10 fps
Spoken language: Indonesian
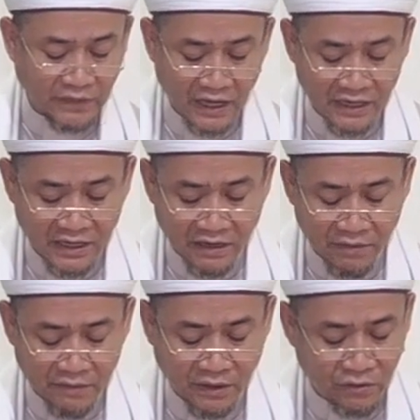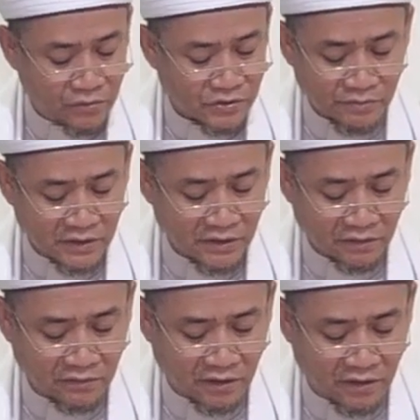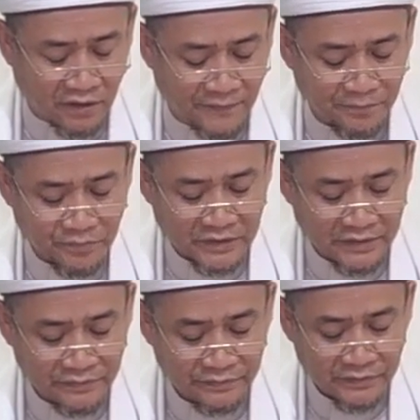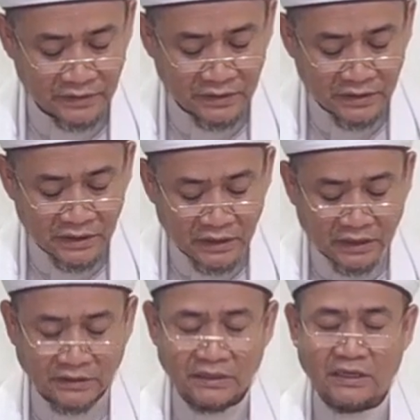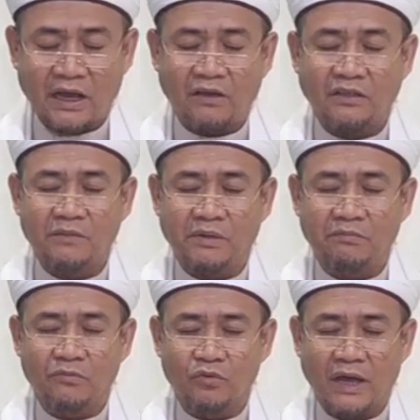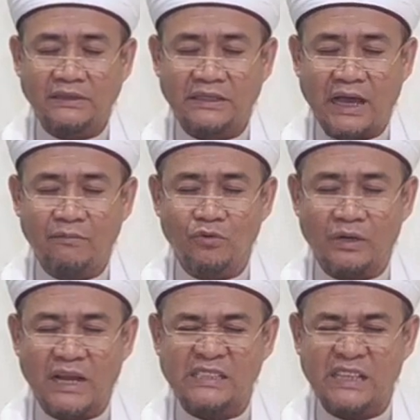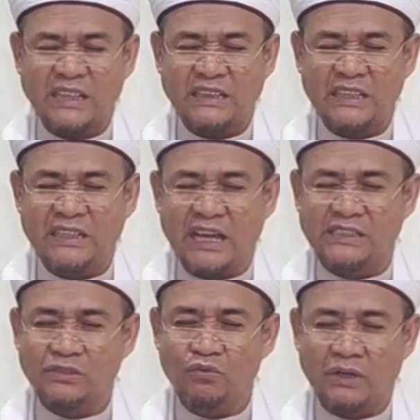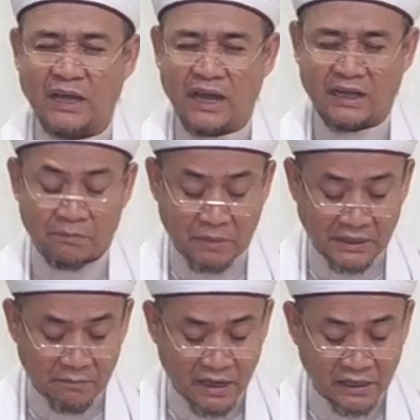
dengan eh, dengan ahwa ya dengan eh, keinginan manusia